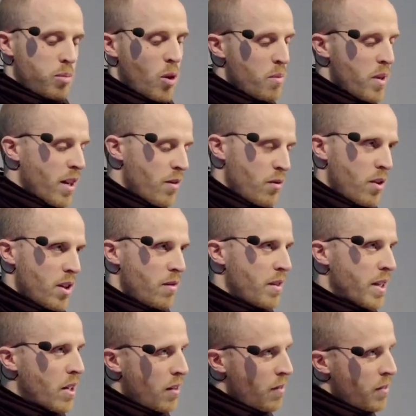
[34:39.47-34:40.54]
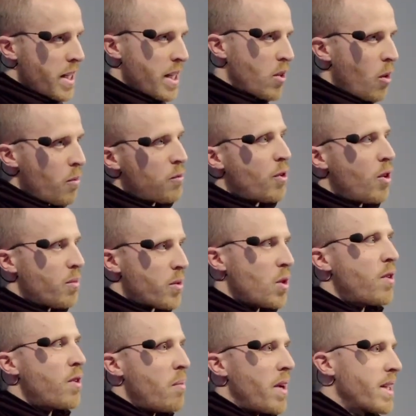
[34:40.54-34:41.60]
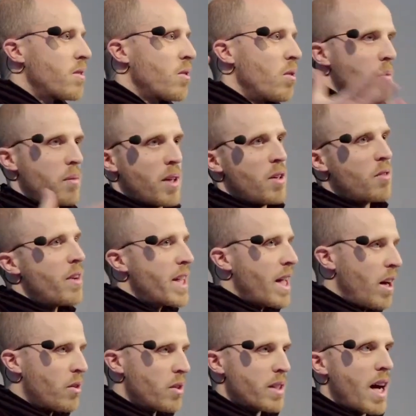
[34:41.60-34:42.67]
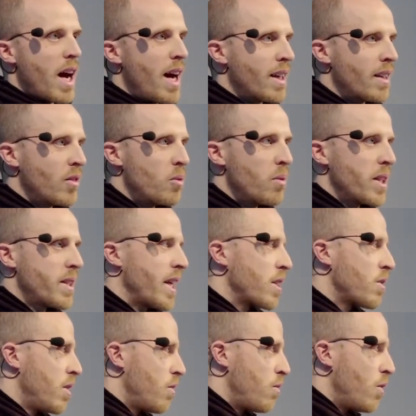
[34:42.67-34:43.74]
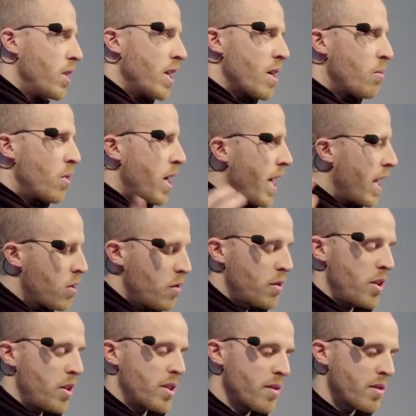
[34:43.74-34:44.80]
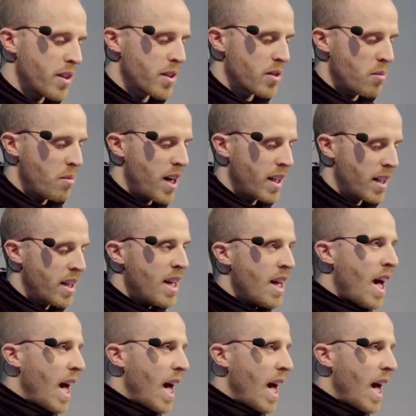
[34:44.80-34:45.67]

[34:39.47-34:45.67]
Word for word: probiert wurde, wie können wir die Kopfform so vermessen, um irgendwelche Aussagen über sexuelle Vorlieben oder Herkunft oder sonst was zu machen.